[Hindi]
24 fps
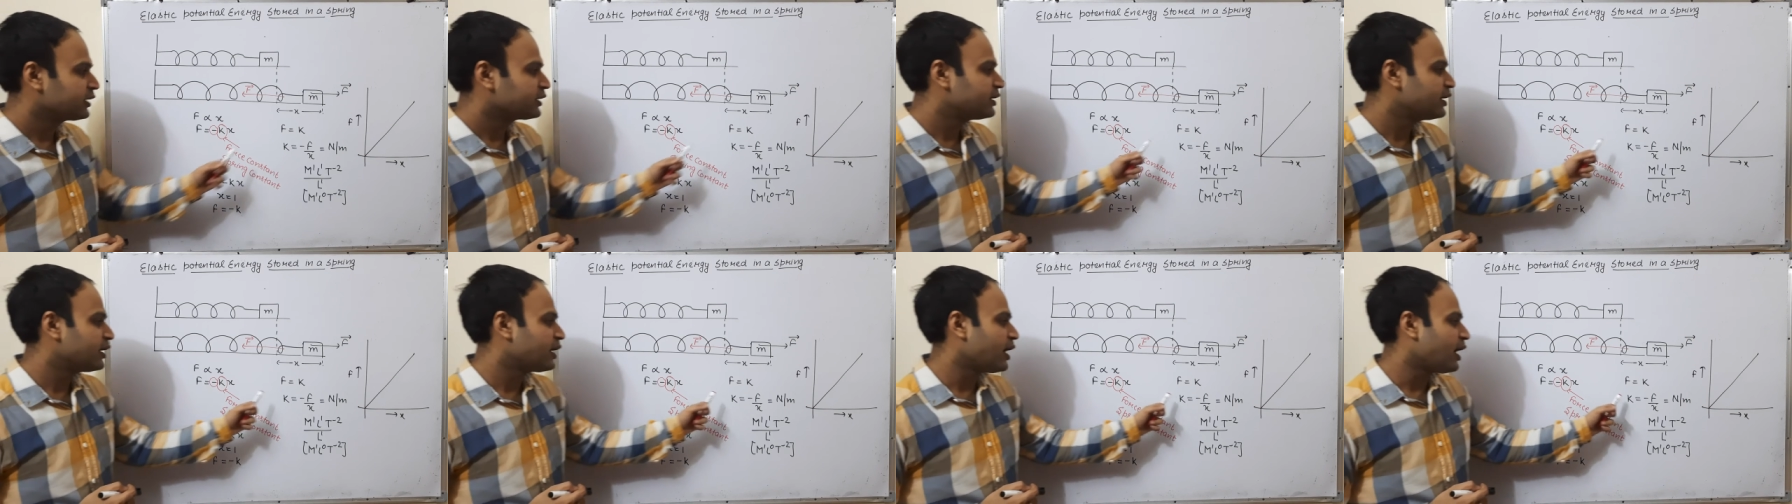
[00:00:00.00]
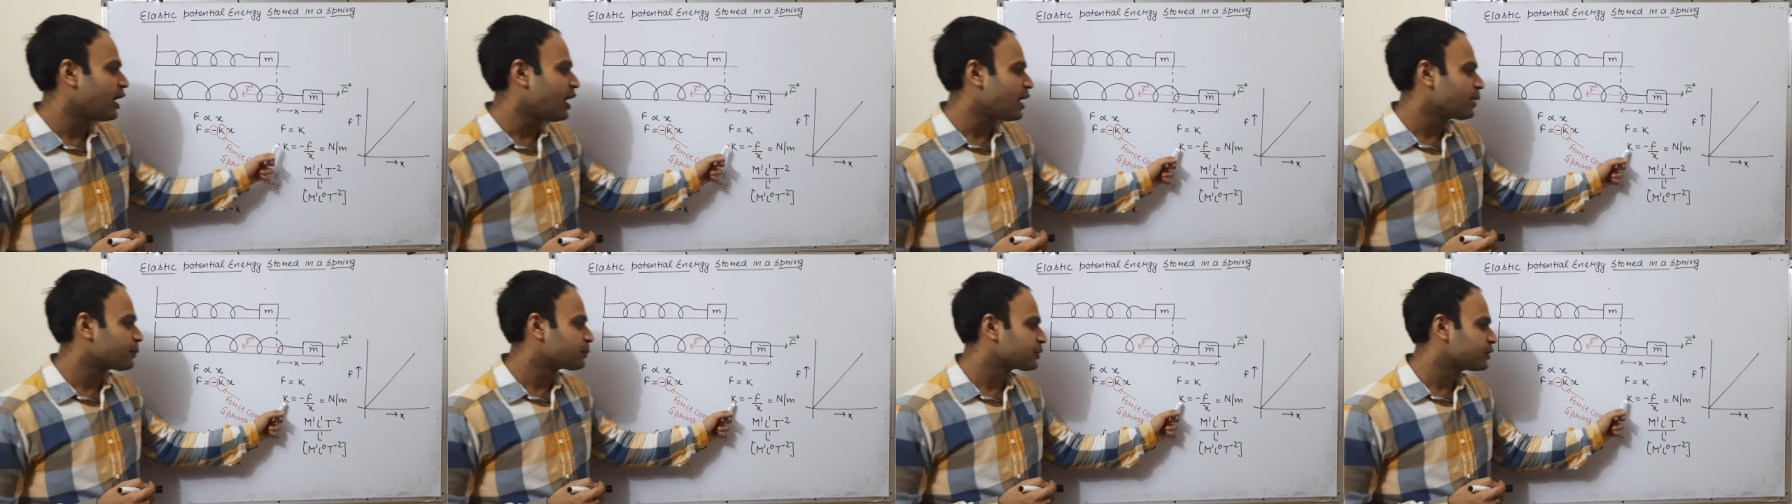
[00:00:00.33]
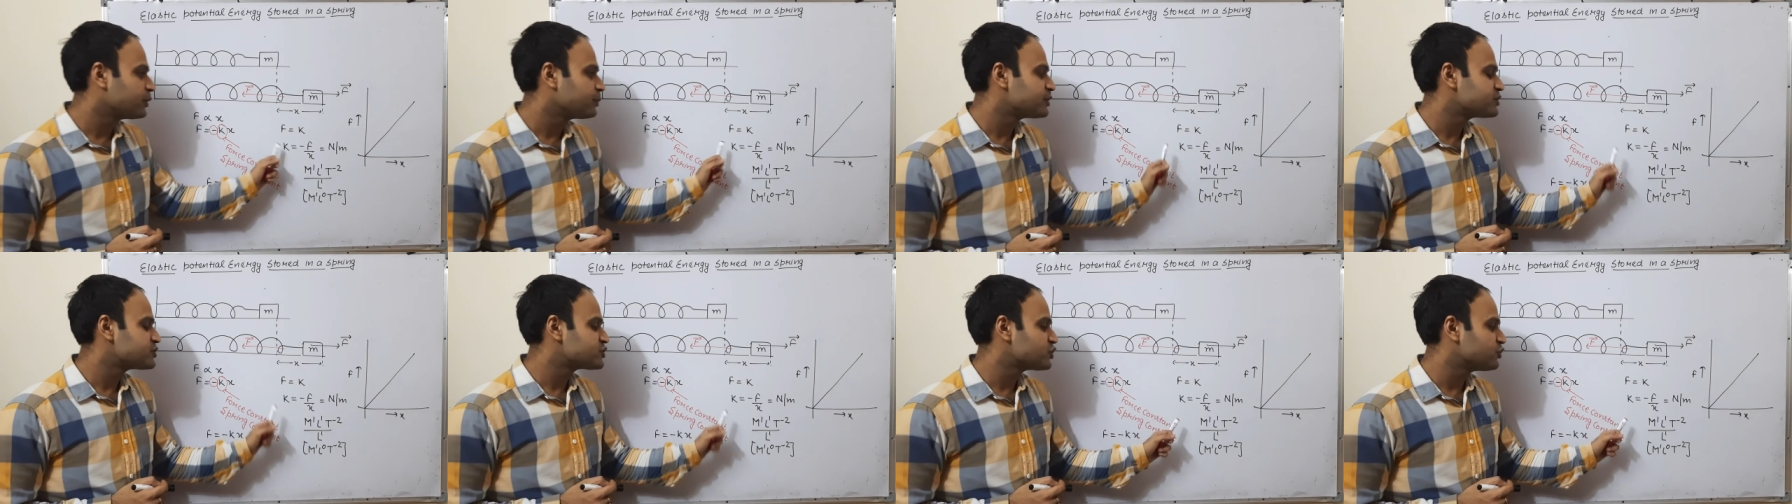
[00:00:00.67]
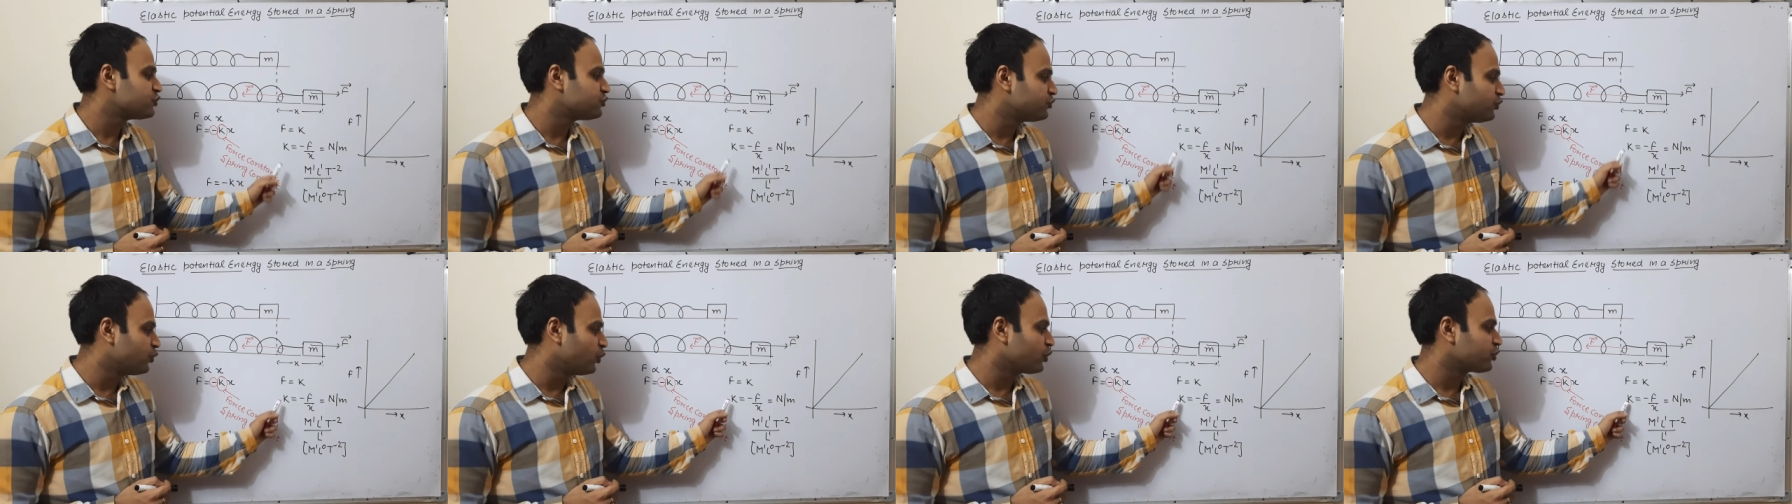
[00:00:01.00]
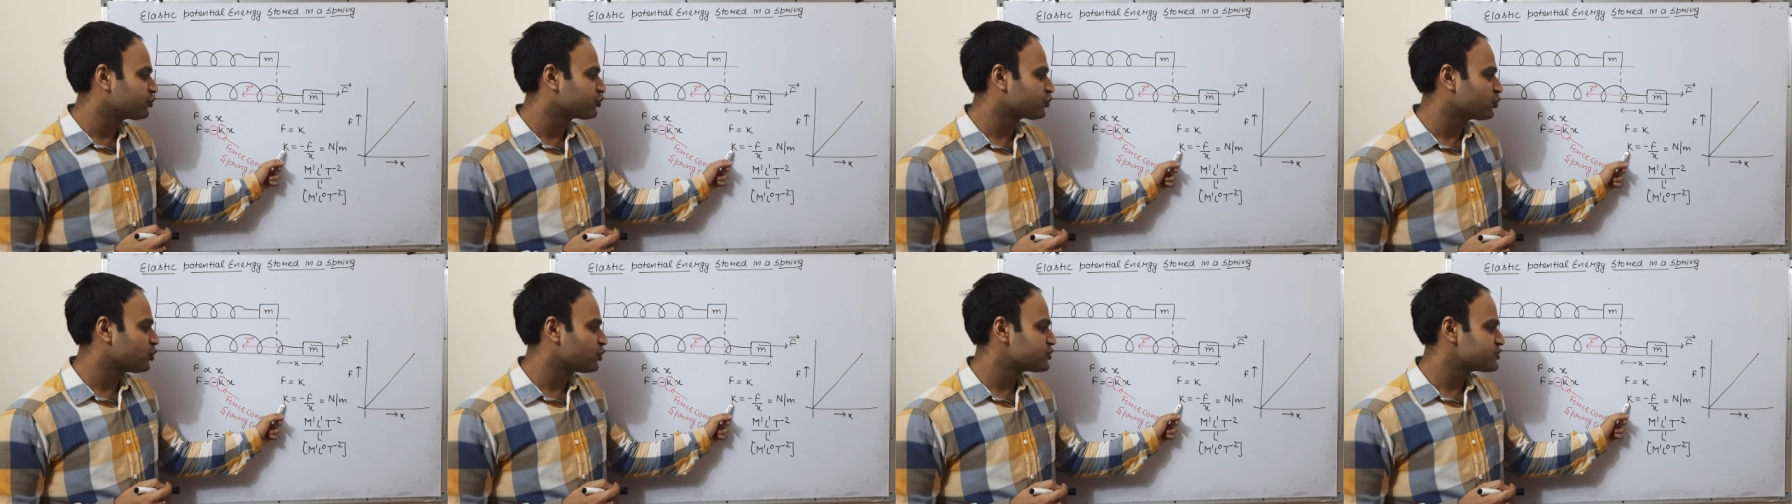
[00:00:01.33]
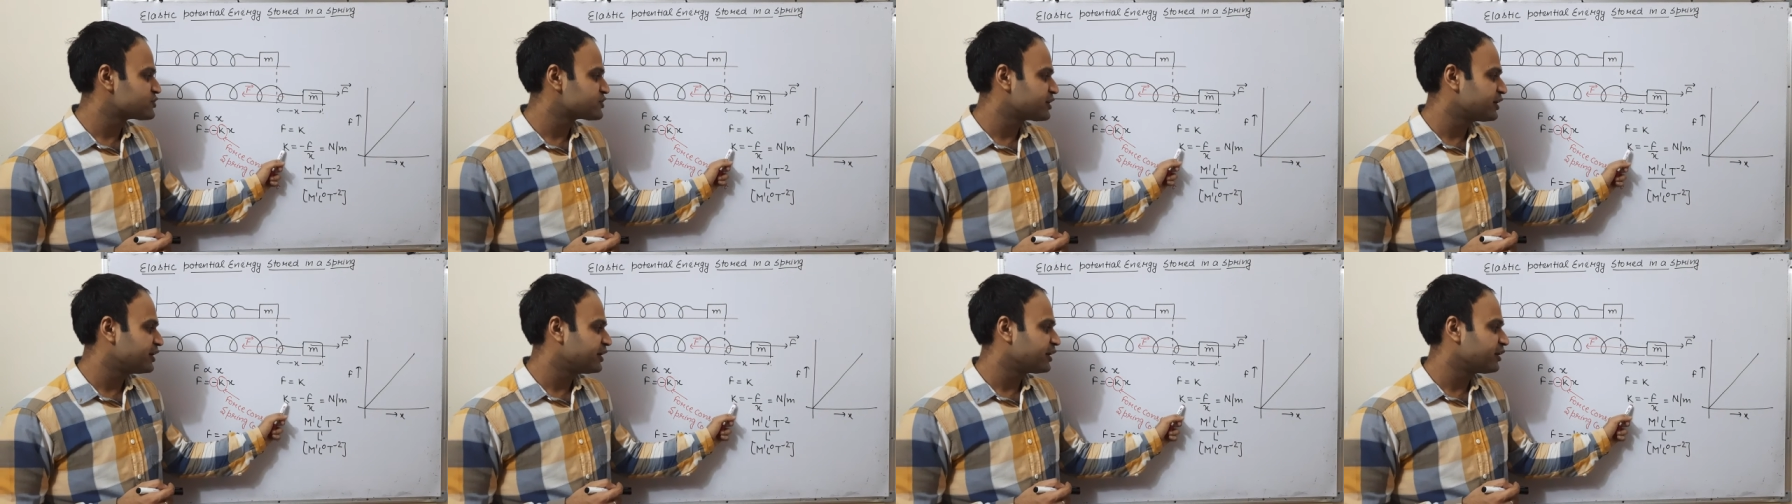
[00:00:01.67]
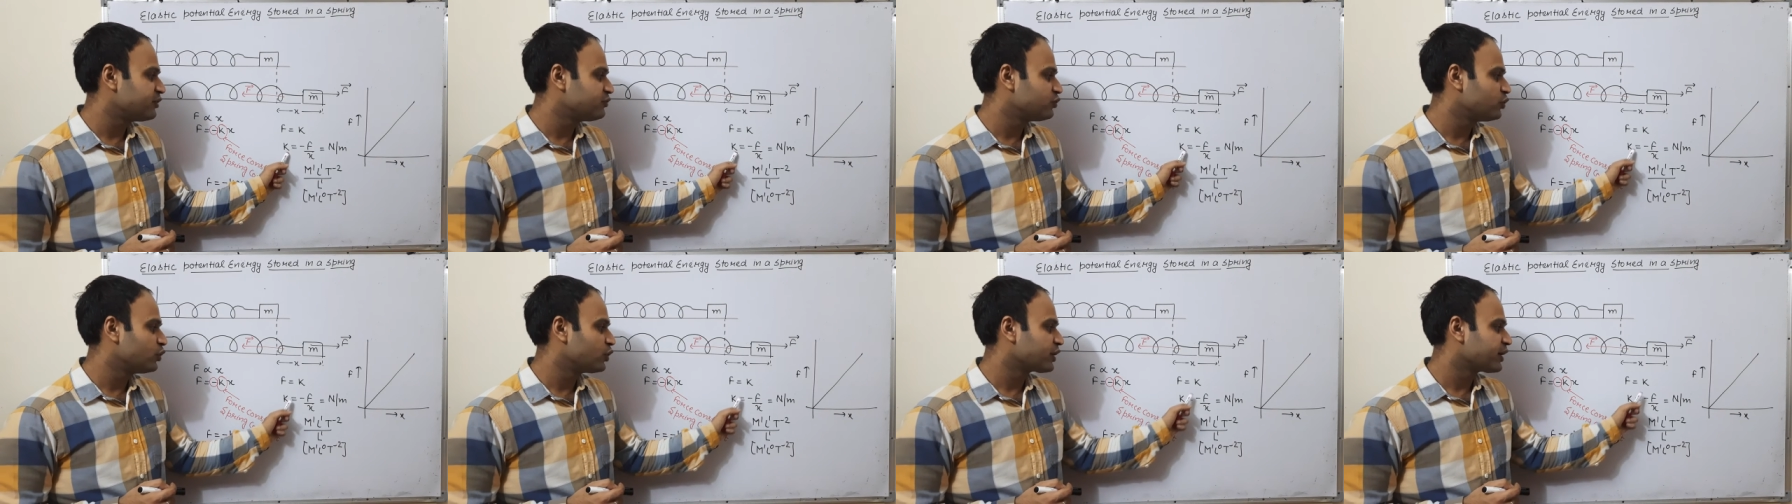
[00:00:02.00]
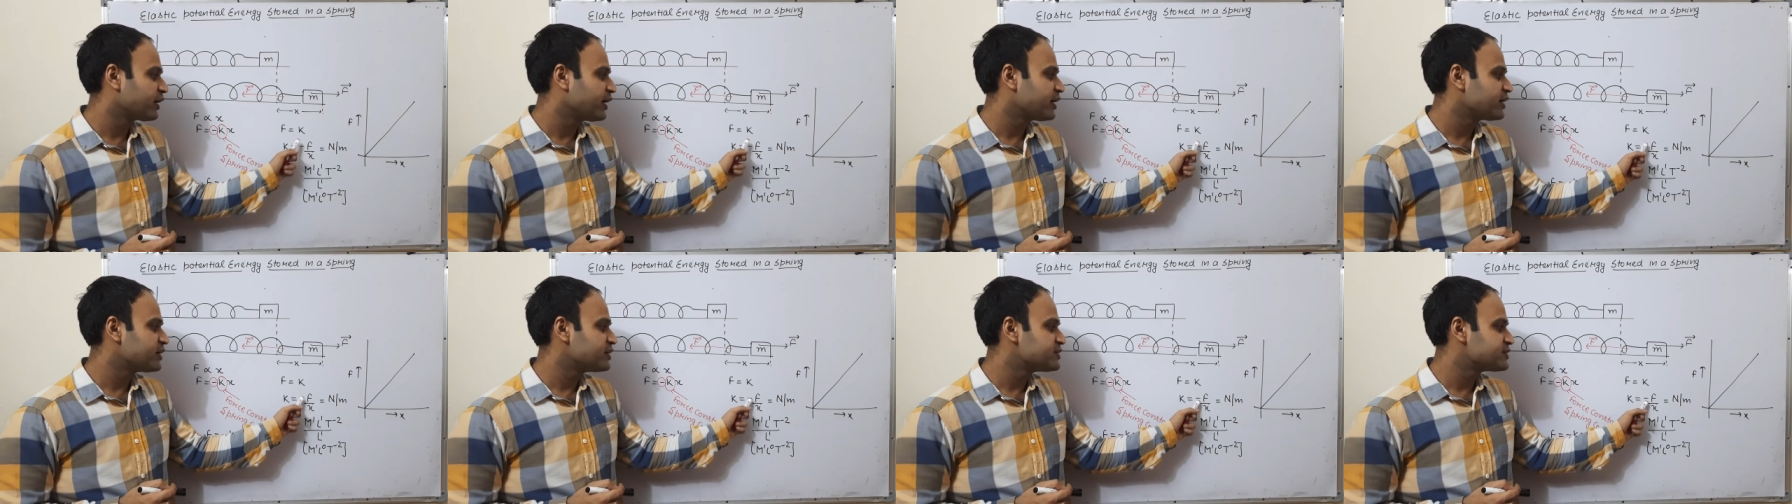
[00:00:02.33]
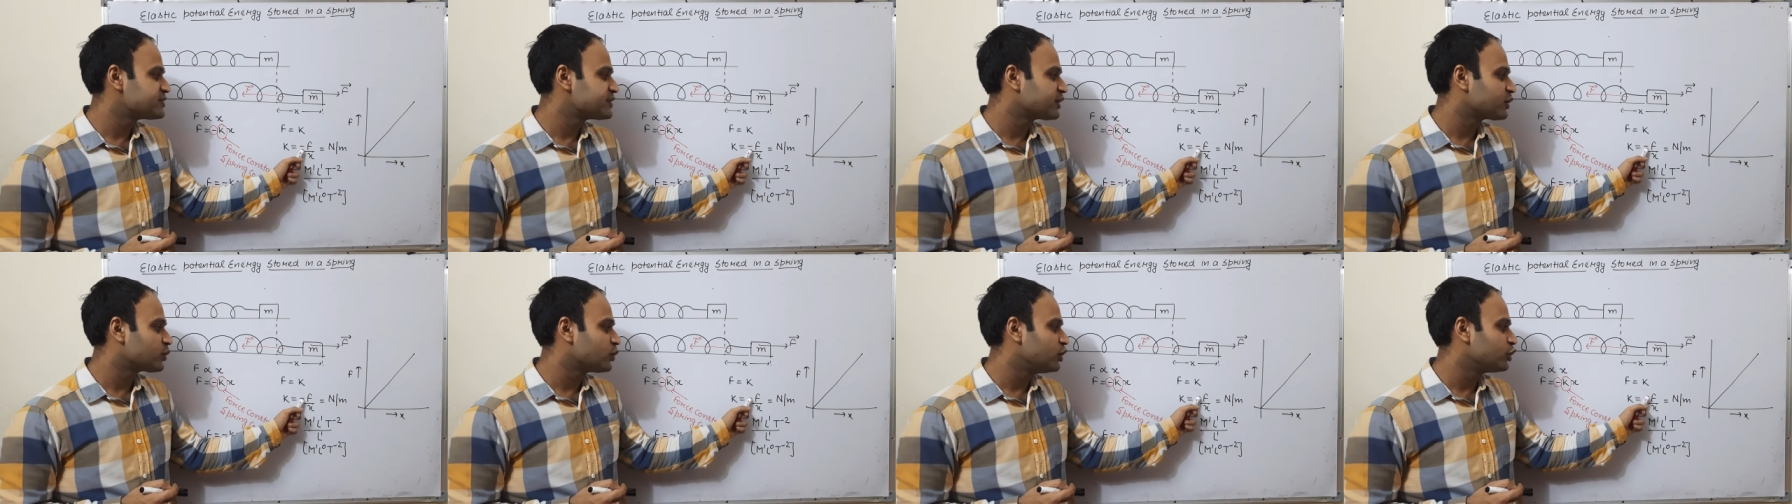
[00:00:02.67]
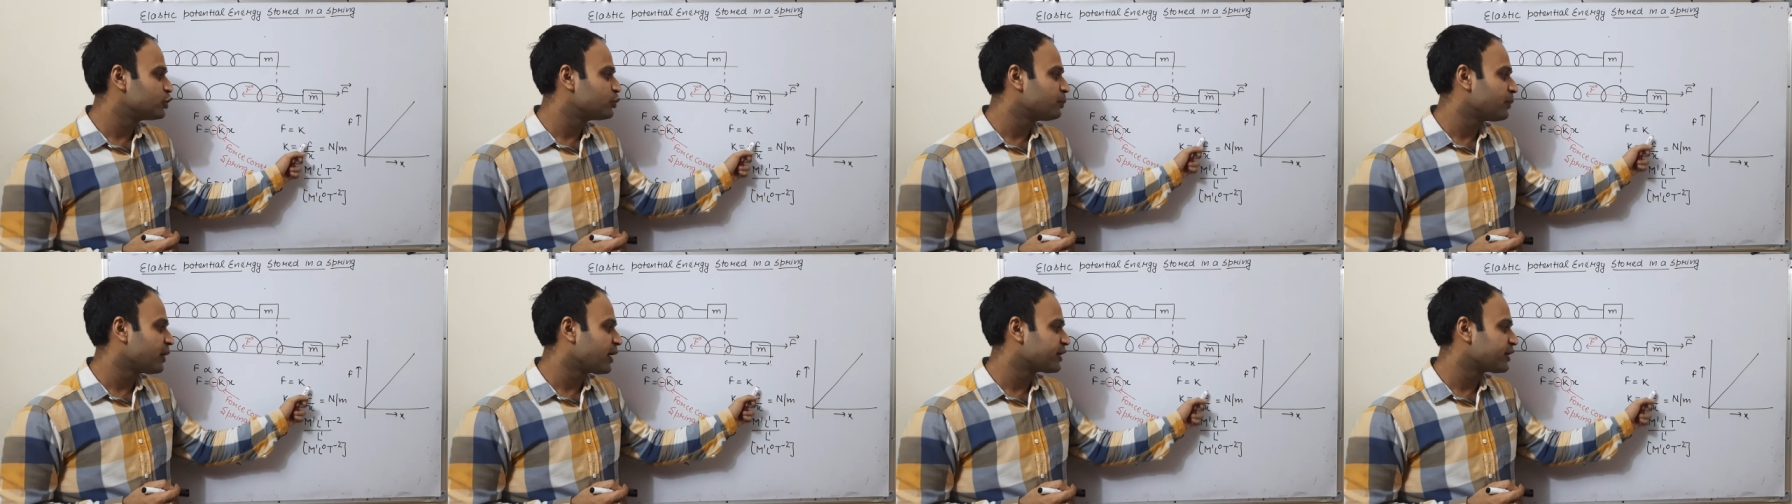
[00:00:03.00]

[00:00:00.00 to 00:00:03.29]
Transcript: कि आपके पास जो फोर्स कांस्टेंट है वो क्या है इज इक्वल टू